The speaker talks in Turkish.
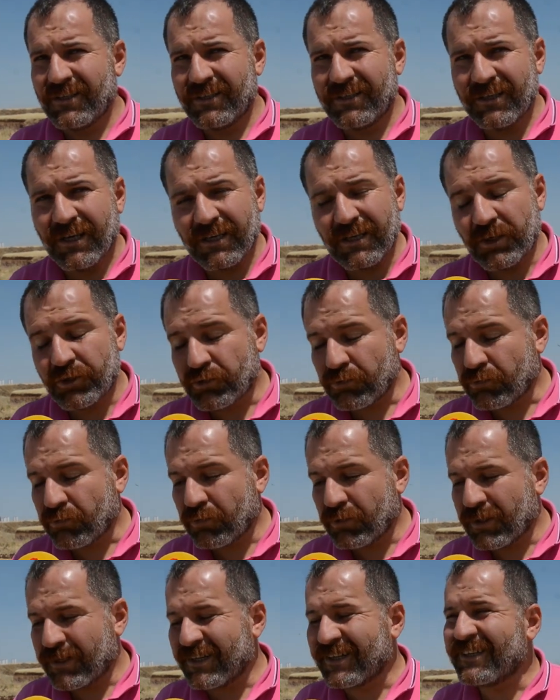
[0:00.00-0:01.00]
yaklaşık
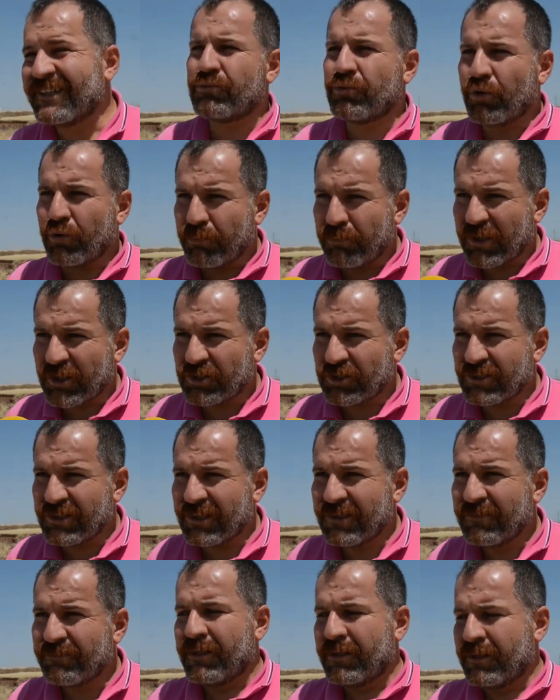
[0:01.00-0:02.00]
olarak ton
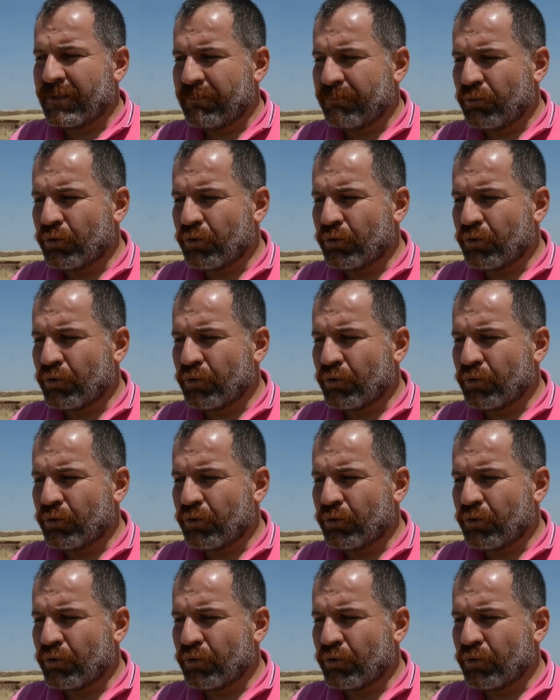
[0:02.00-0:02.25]
başına e,